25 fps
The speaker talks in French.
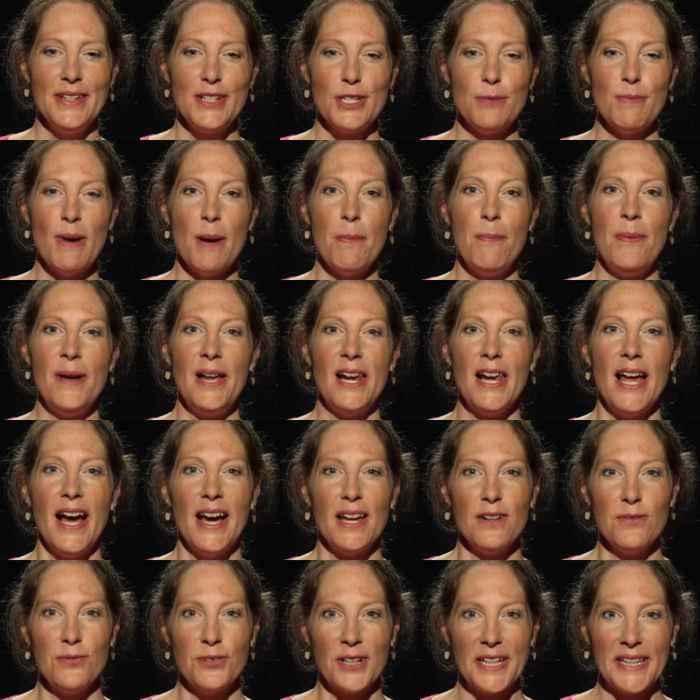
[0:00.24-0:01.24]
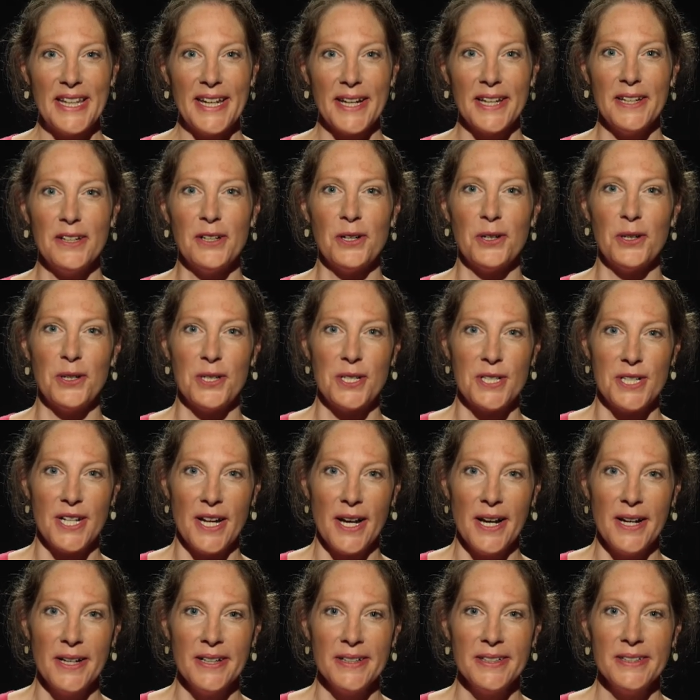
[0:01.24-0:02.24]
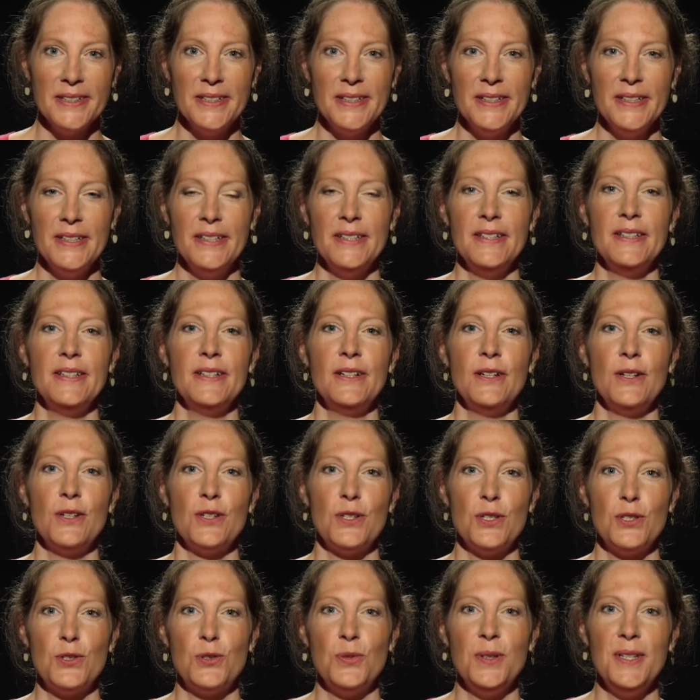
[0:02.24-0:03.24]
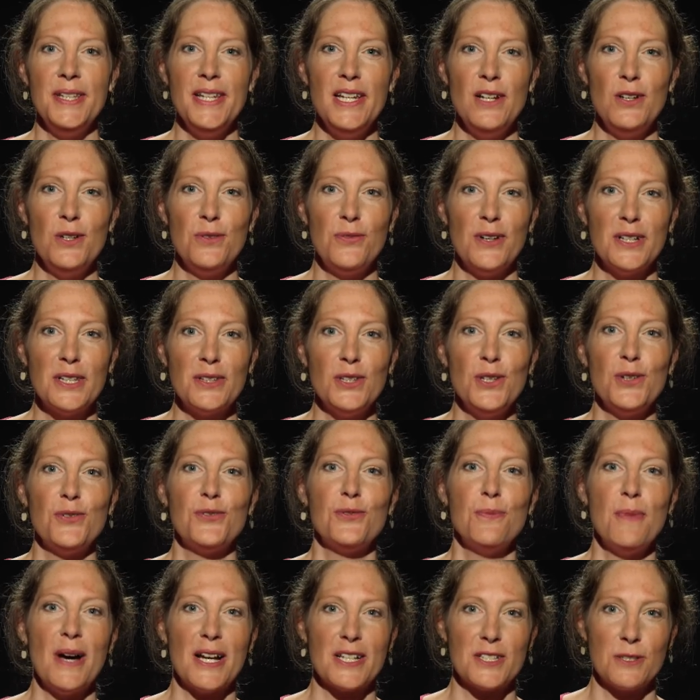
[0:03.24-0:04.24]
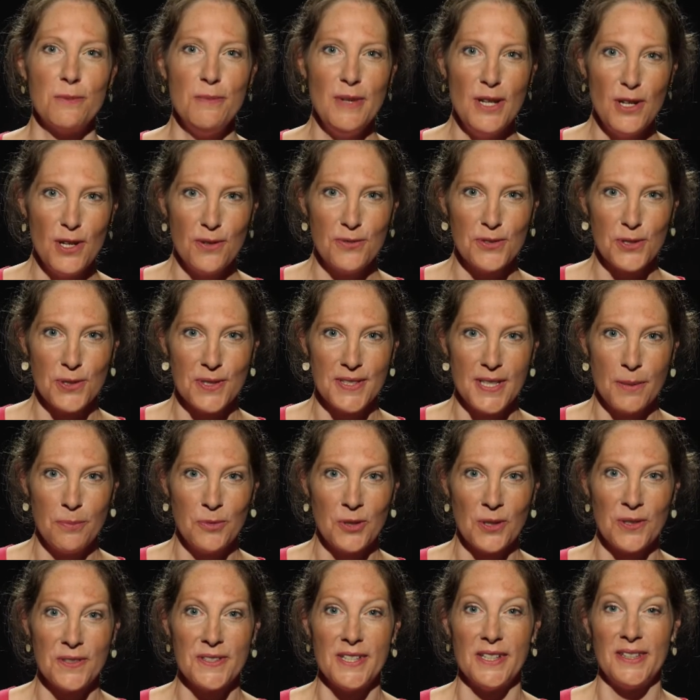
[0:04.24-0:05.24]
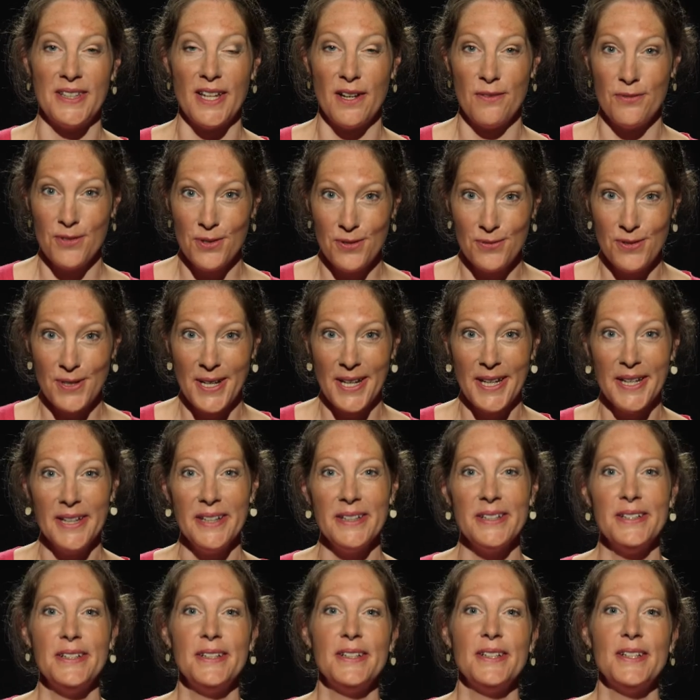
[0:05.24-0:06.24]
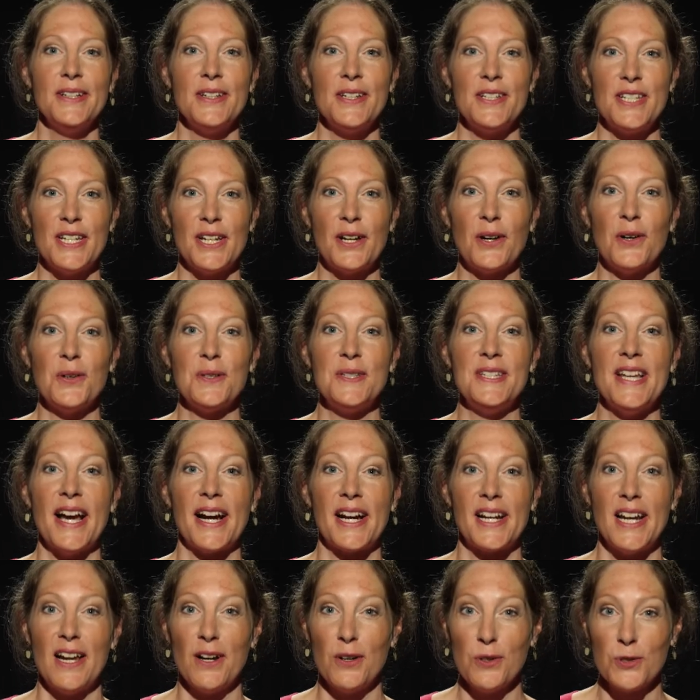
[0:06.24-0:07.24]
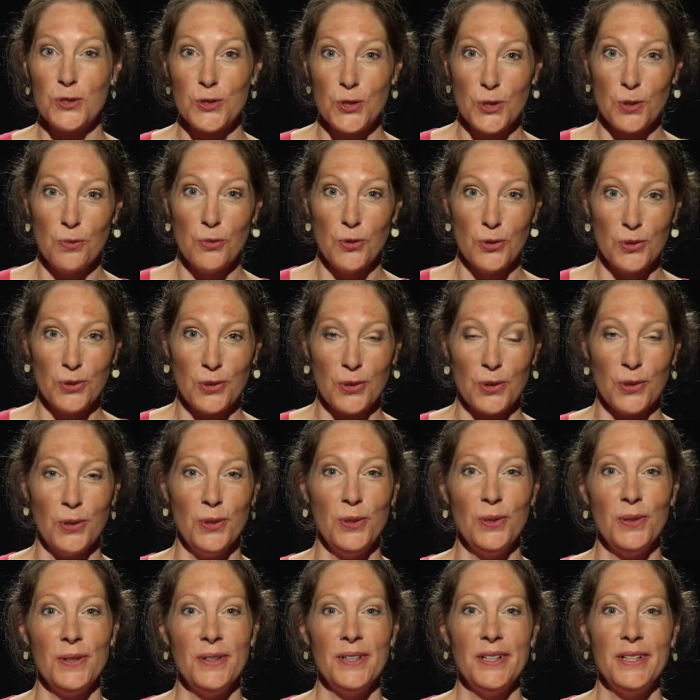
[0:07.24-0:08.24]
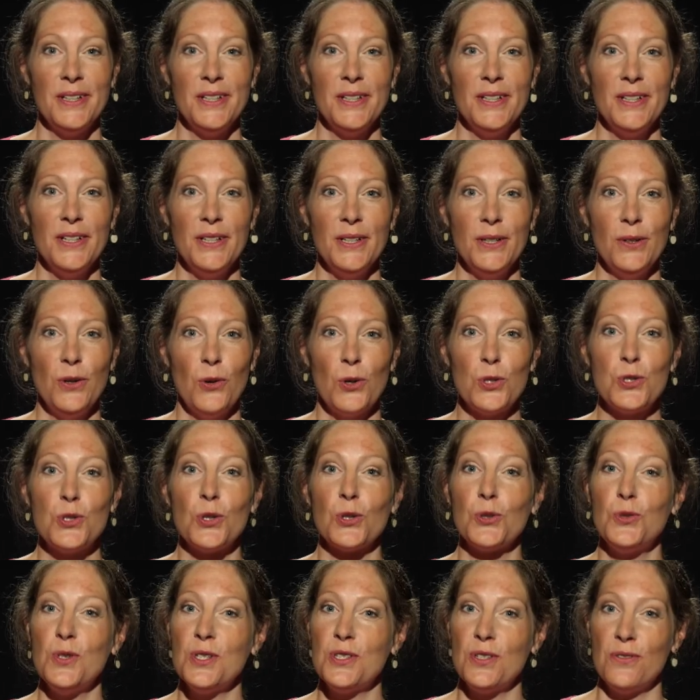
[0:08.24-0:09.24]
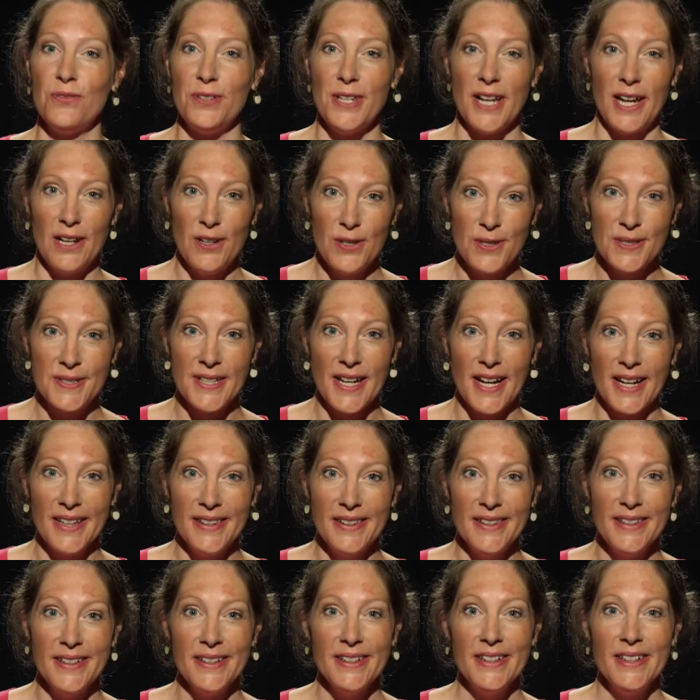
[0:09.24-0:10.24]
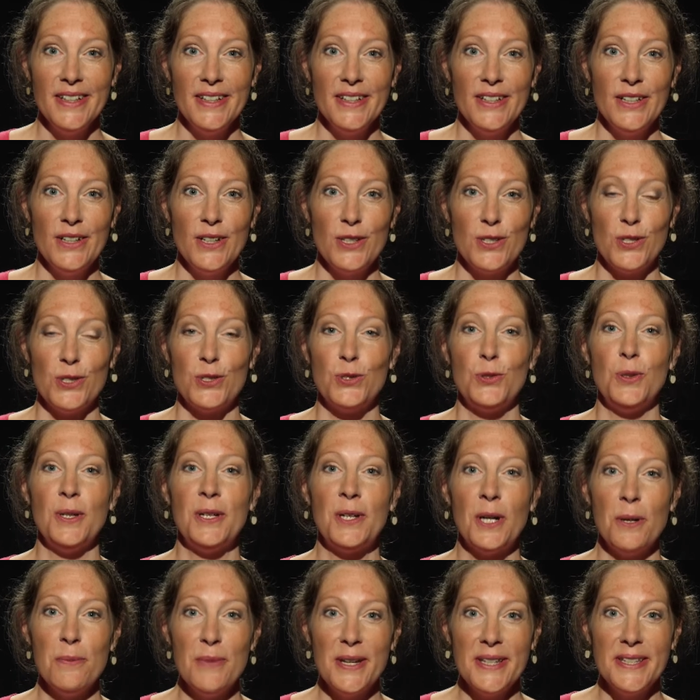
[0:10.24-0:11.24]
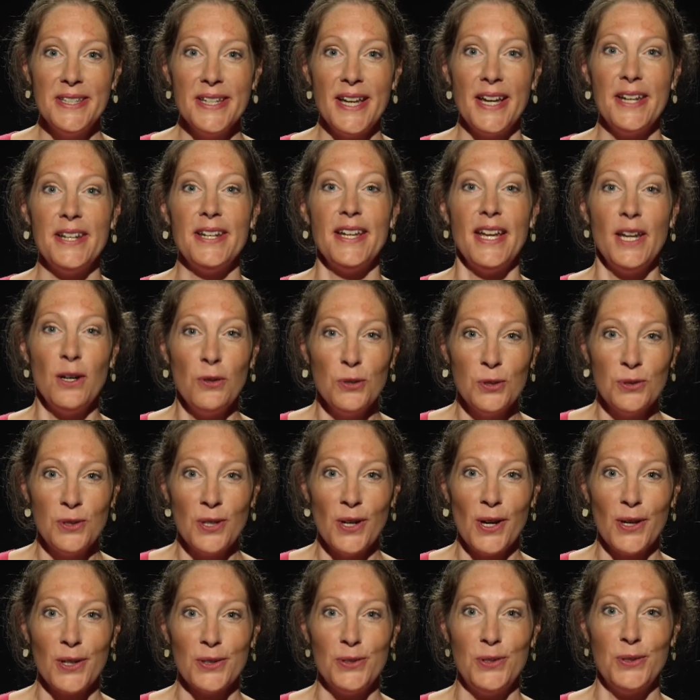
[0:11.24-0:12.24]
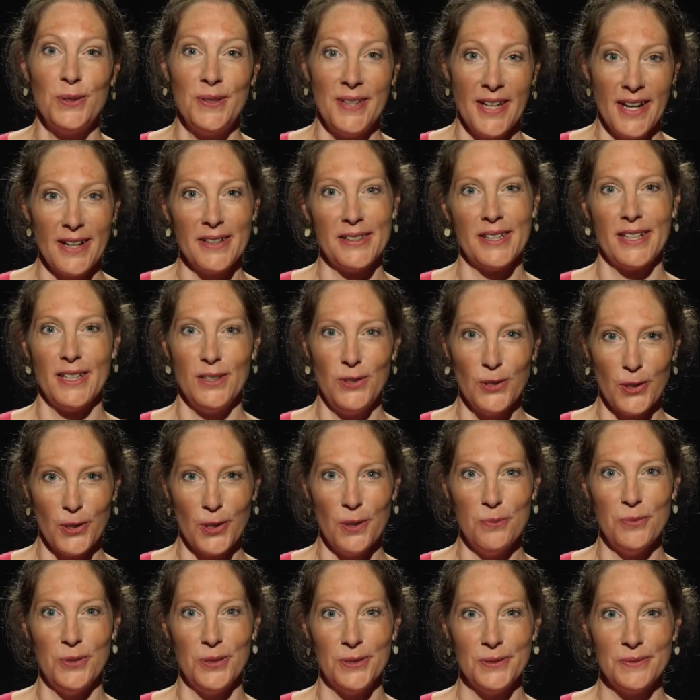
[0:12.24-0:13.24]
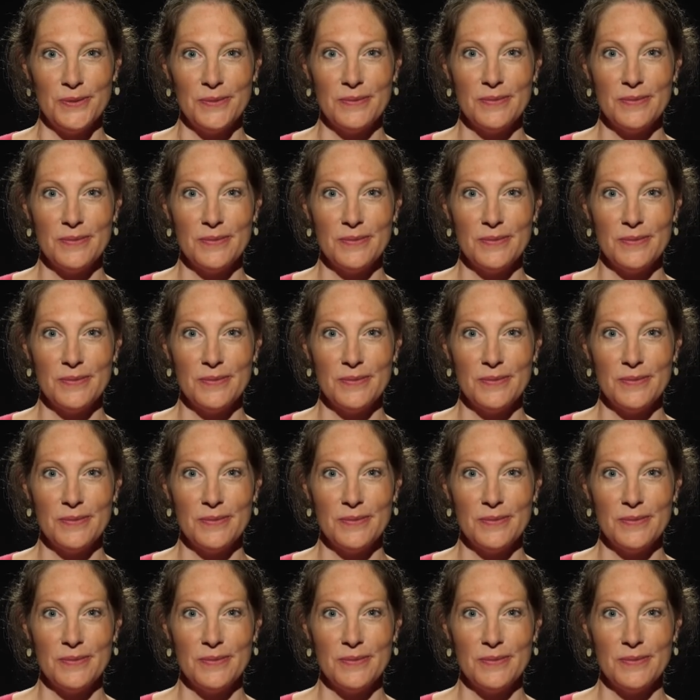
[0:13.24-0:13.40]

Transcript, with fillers: Je m'appelle Anne-Frédérique Rochat. Je suis née le 29 mars 1977 à Vevey. J'ai grandi à Clarence-sur-Montreux. Aujourd'hui, je vis à Lausanne. Je suis comédienne et auteure de théâtre et de romans.